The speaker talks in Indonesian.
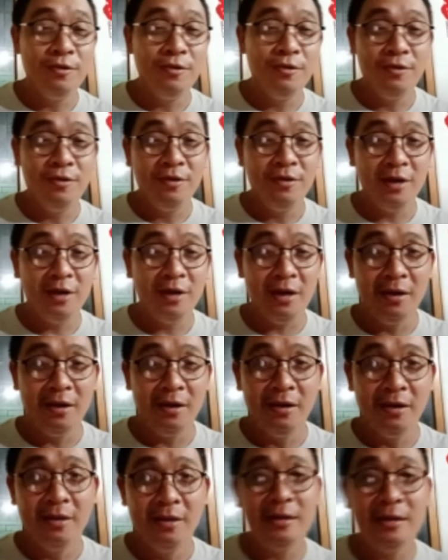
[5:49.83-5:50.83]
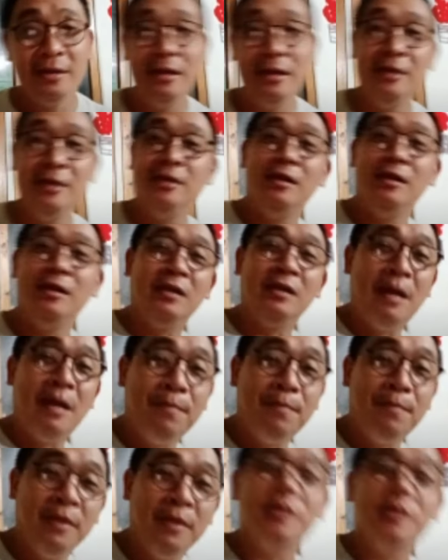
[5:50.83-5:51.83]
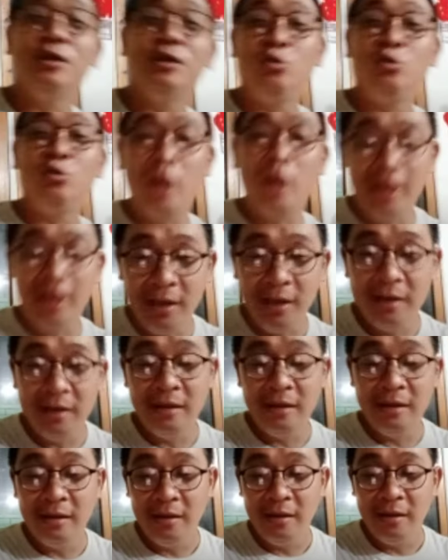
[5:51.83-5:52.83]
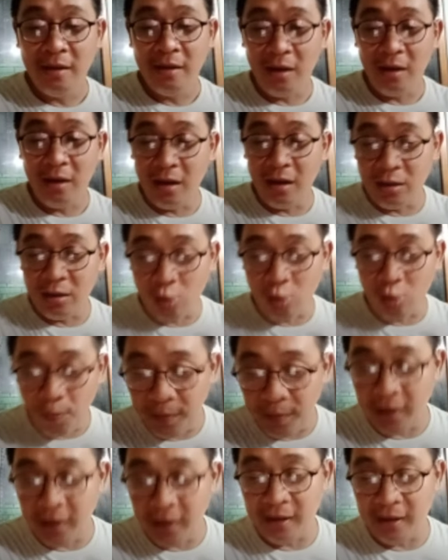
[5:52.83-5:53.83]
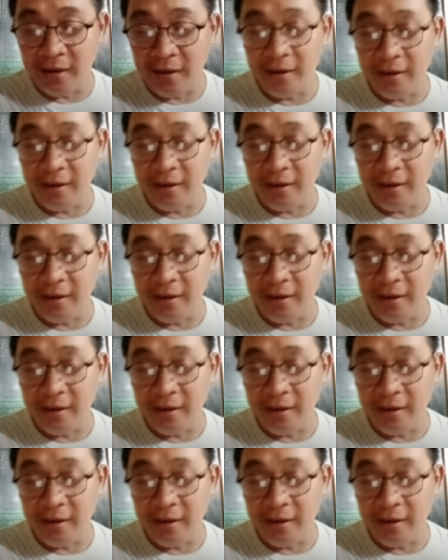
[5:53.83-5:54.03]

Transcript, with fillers: Ya, saya di sini tampil sesuai uh, topik.